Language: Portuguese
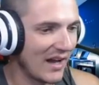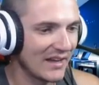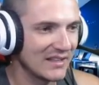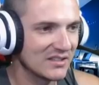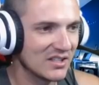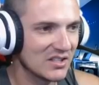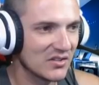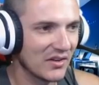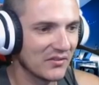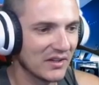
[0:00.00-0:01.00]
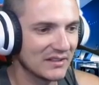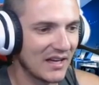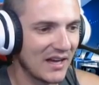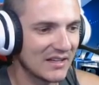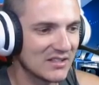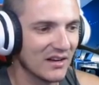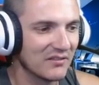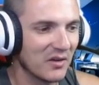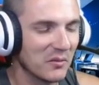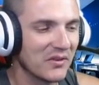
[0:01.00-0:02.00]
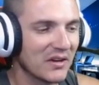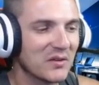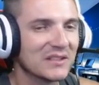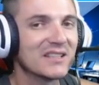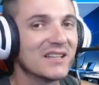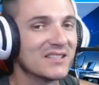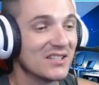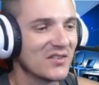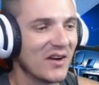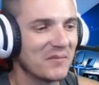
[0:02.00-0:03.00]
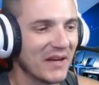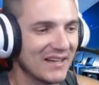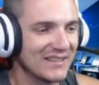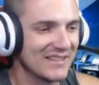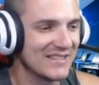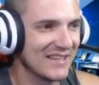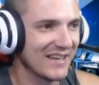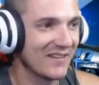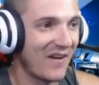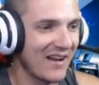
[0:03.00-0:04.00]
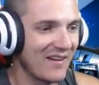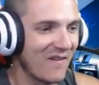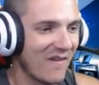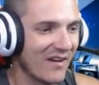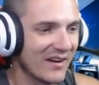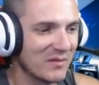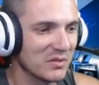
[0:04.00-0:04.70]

Aí a gente vê vantagem. Vamos ver quanto que a gente vai pegar de dinheiro agora.